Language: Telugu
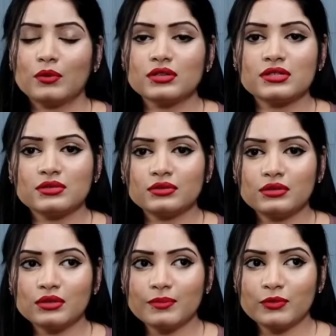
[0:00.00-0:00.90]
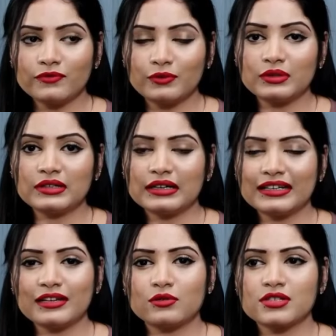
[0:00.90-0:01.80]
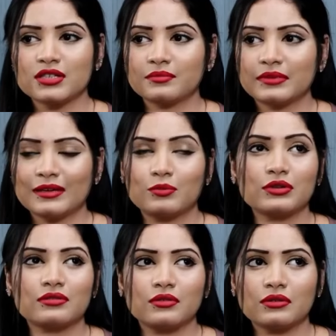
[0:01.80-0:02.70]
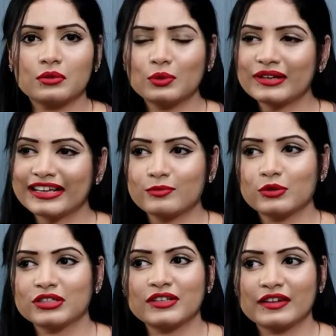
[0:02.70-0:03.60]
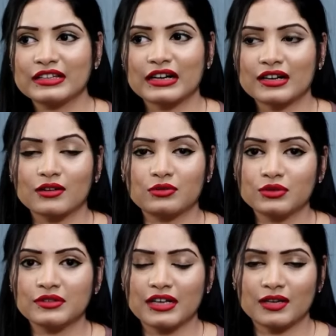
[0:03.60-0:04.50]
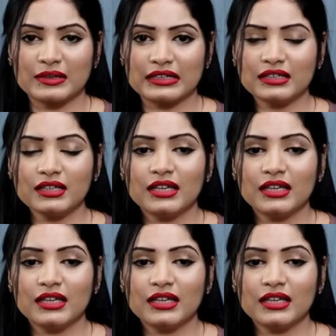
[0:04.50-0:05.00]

మాన్సూన్లో ఇప్పుడు ఫుడ్ అంటే కొంచెం ఇప్పుడు కూల్ అయిపోతుంది వెదర్ అట్లా ఉంటుంది కాబట్టి